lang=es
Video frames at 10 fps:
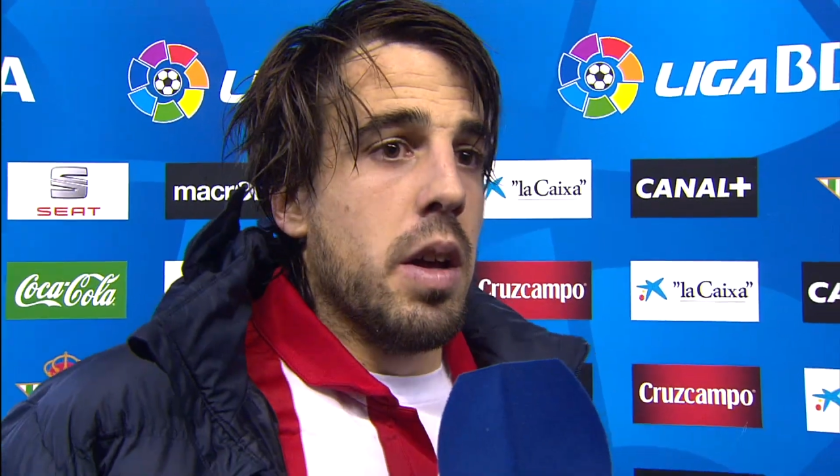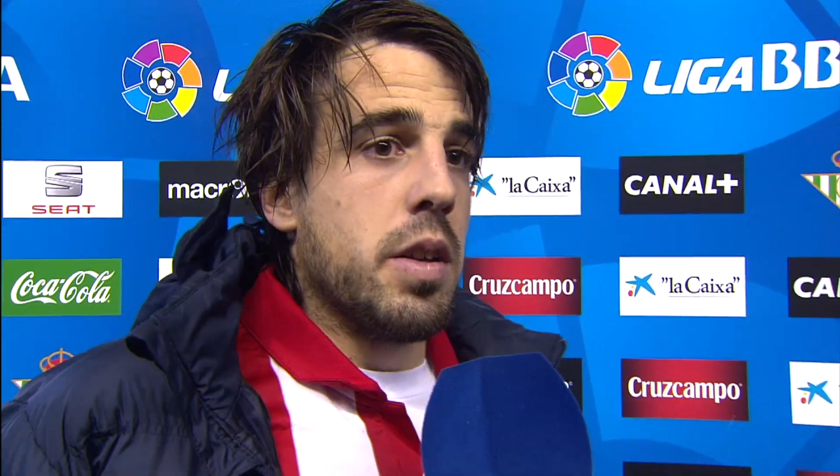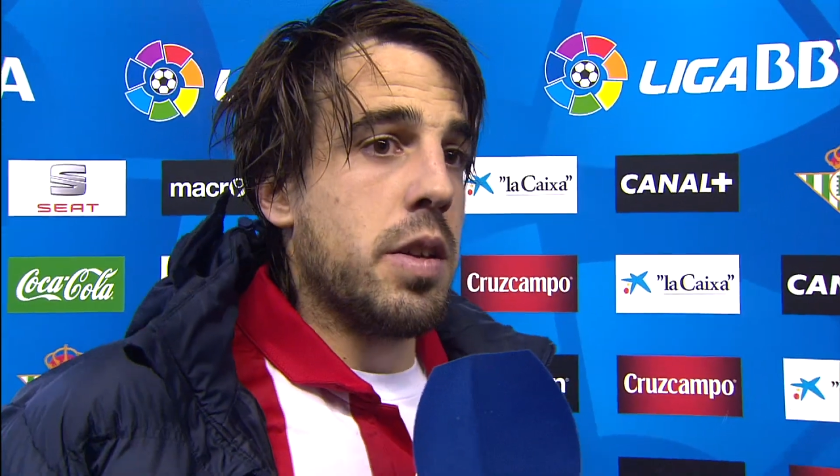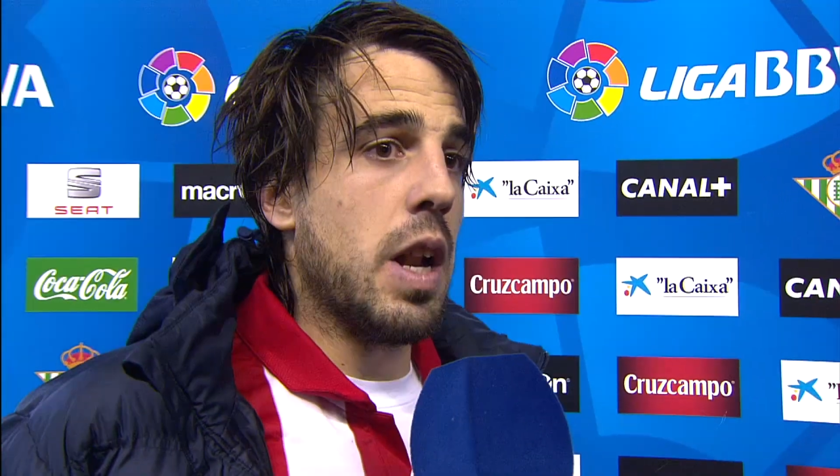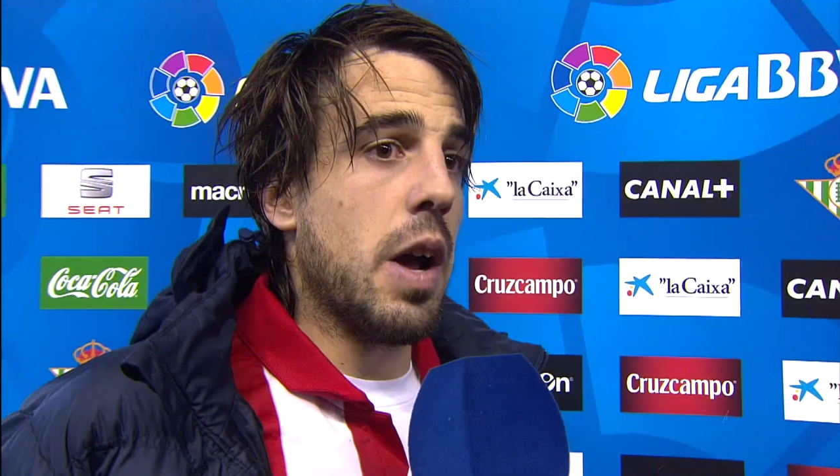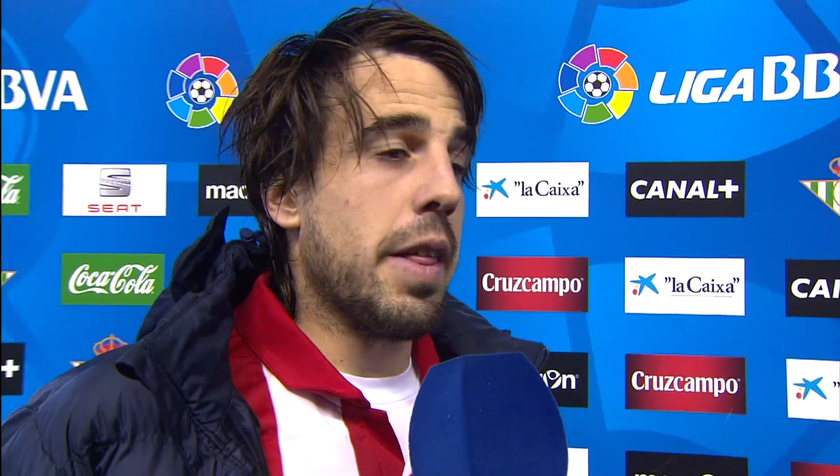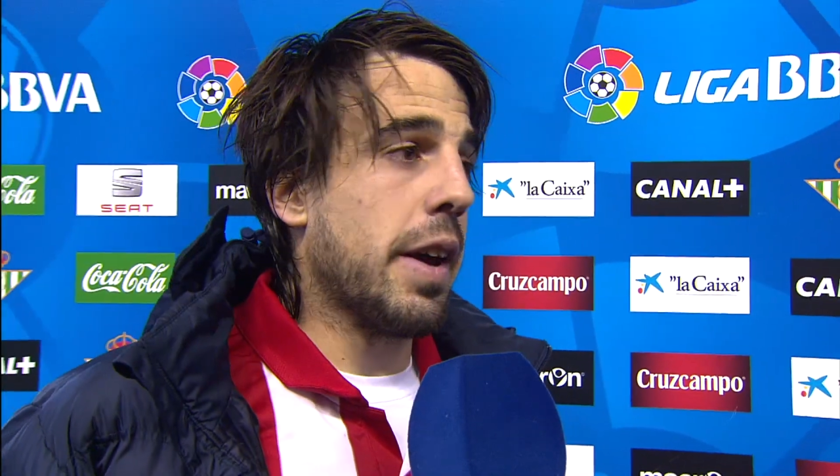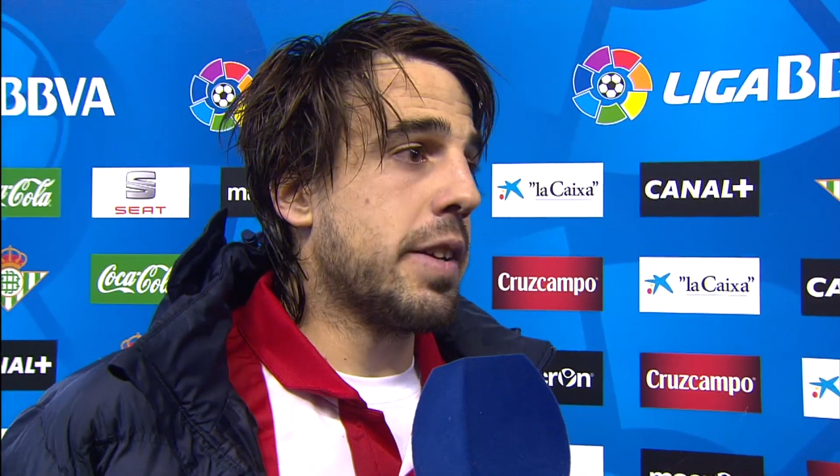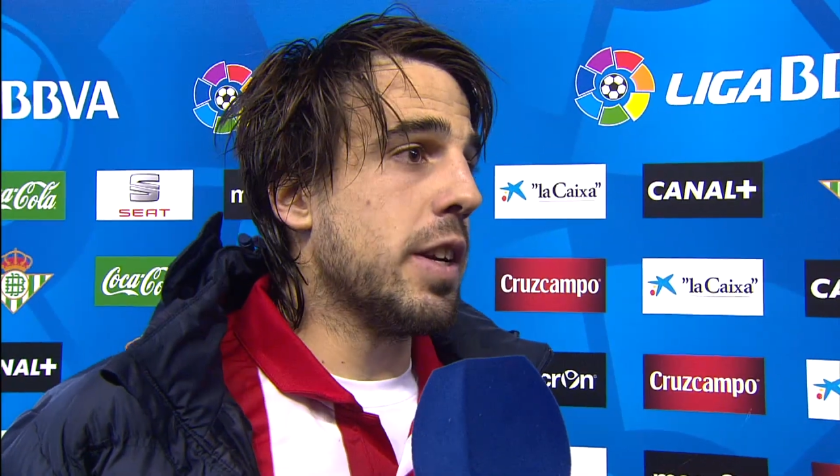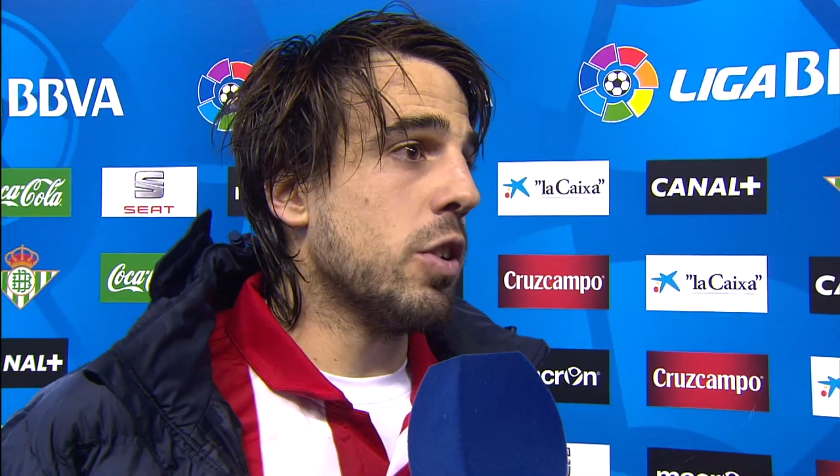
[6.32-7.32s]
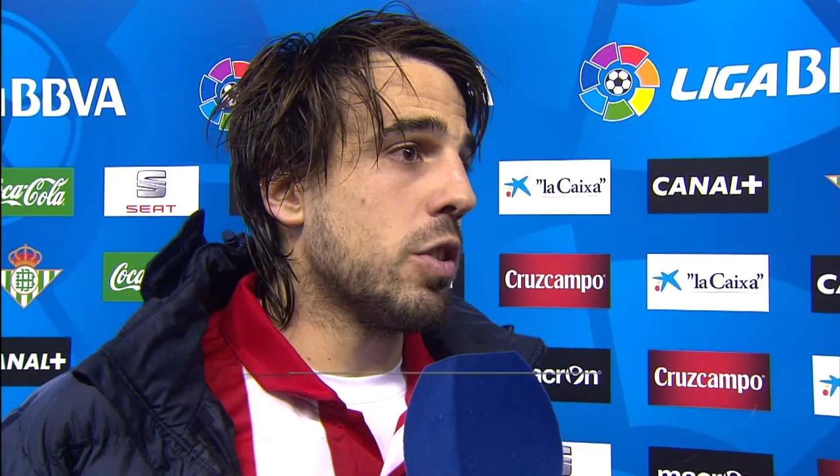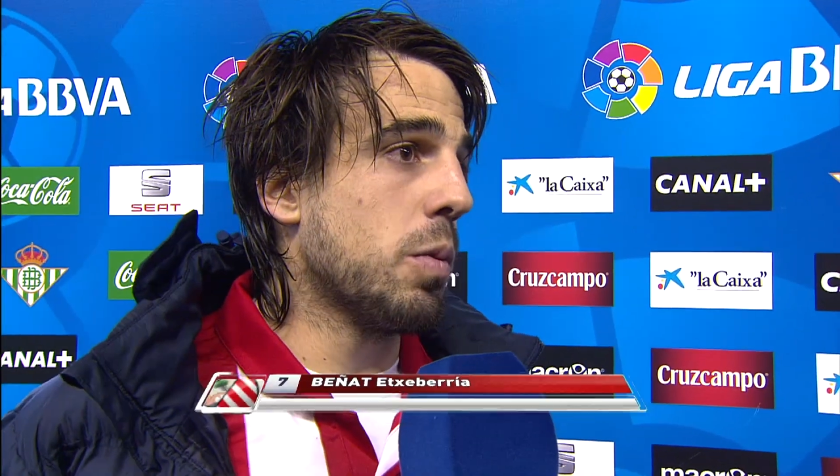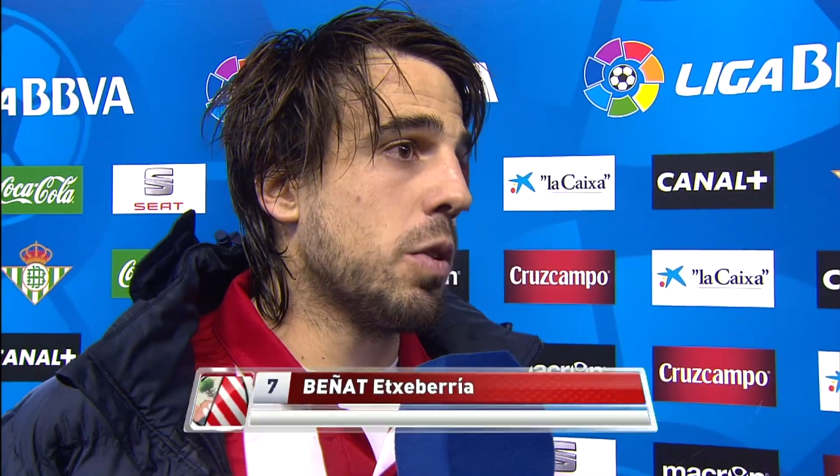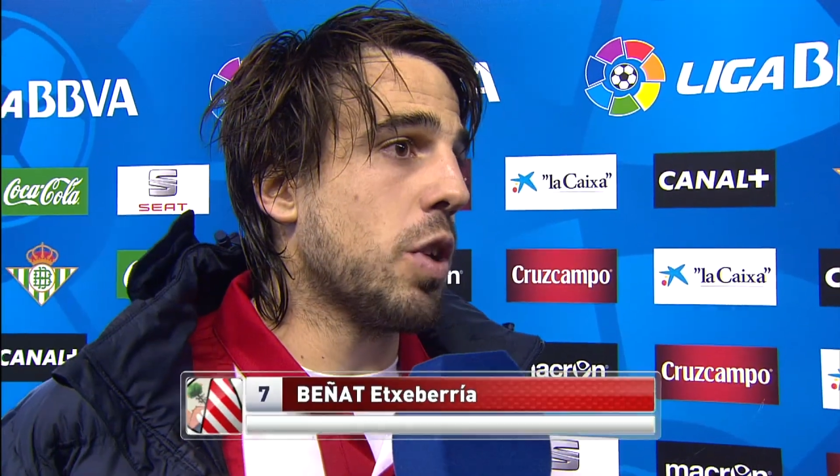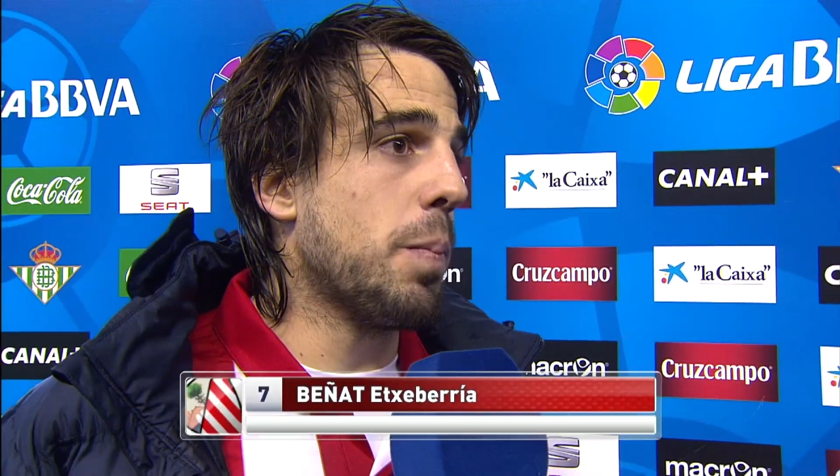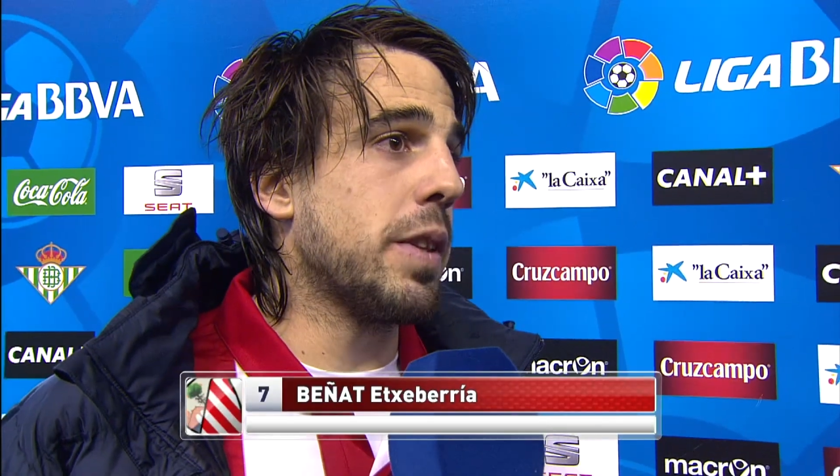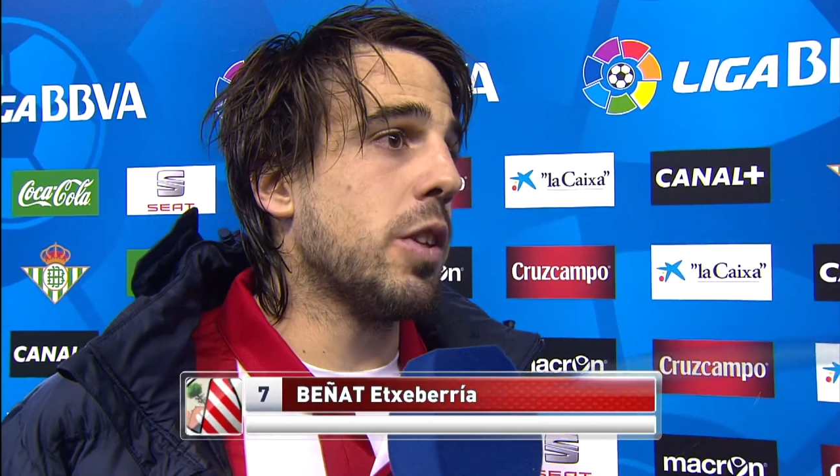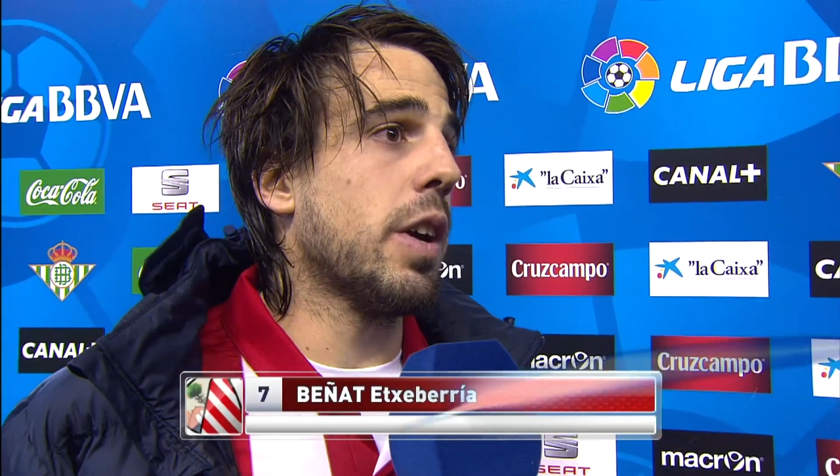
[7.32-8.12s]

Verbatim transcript: Sí, la verdad que sí, nosotros hemos hecho el partido